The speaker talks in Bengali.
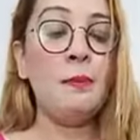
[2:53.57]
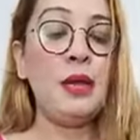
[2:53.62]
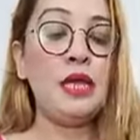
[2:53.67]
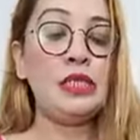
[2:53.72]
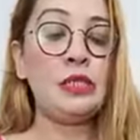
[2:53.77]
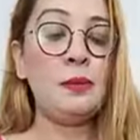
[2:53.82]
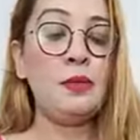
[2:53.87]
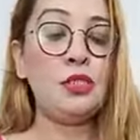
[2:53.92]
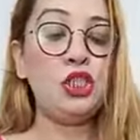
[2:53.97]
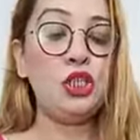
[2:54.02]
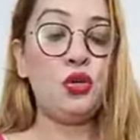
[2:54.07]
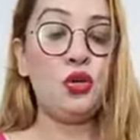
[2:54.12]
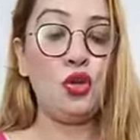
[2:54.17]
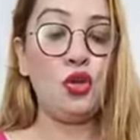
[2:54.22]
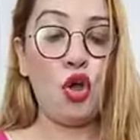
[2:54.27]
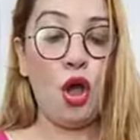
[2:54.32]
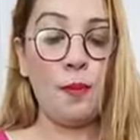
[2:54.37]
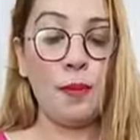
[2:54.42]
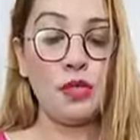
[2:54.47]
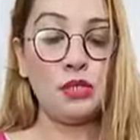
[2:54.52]
বেশি বেশি করে
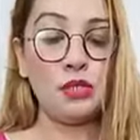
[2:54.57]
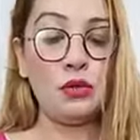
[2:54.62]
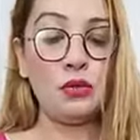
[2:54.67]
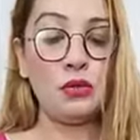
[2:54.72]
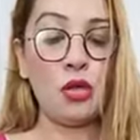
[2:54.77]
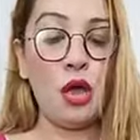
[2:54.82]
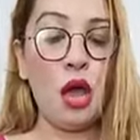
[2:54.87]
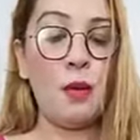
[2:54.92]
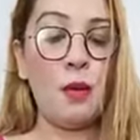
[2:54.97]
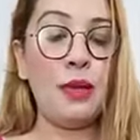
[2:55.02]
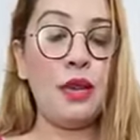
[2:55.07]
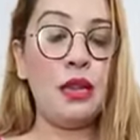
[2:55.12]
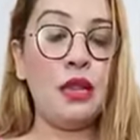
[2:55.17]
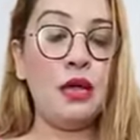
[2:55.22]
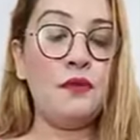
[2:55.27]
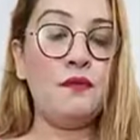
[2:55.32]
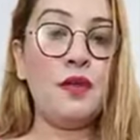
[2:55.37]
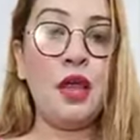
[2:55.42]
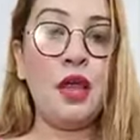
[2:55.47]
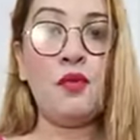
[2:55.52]
কমেন্টস করতে হবে
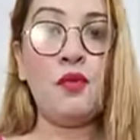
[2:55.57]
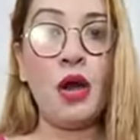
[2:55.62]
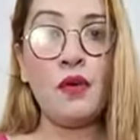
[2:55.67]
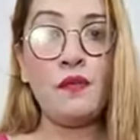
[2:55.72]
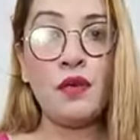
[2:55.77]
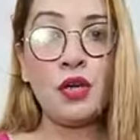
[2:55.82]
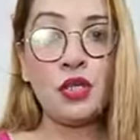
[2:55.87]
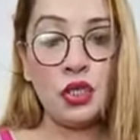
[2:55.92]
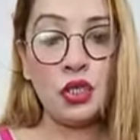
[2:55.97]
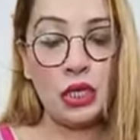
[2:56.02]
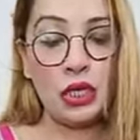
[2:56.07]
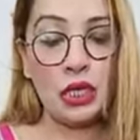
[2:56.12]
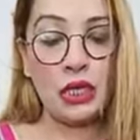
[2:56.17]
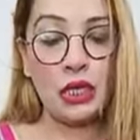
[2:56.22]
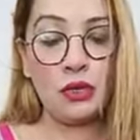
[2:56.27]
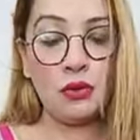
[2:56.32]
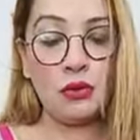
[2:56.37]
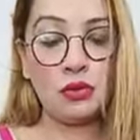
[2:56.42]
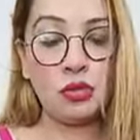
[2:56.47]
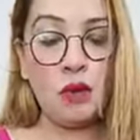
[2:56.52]
লাভ লাইক ওয়াও বাসনে
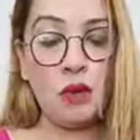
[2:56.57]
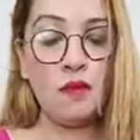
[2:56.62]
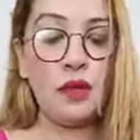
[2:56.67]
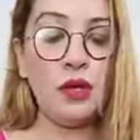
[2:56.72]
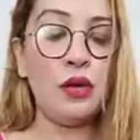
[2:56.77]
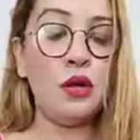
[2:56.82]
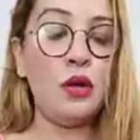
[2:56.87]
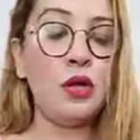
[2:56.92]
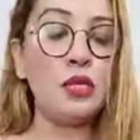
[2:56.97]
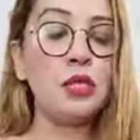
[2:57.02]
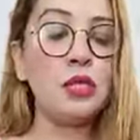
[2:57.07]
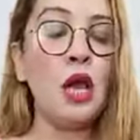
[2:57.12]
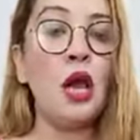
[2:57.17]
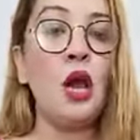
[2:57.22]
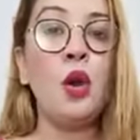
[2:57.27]
ক্লিক করতে হবে বিকজ